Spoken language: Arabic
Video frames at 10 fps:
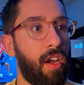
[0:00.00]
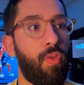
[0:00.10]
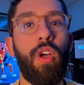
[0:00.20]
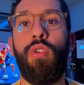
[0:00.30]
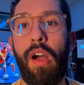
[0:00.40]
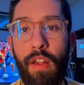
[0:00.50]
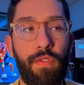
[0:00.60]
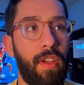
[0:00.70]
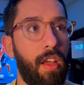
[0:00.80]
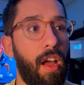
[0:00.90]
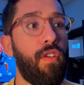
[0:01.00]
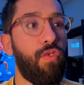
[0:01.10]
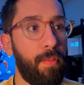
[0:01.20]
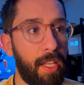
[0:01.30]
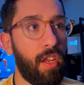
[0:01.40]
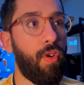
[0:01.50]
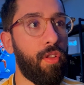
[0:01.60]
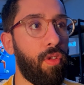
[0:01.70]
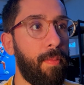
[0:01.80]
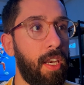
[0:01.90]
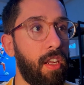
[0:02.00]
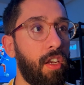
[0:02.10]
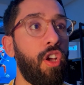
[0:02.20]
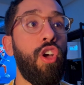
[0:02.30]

اغويرو 1281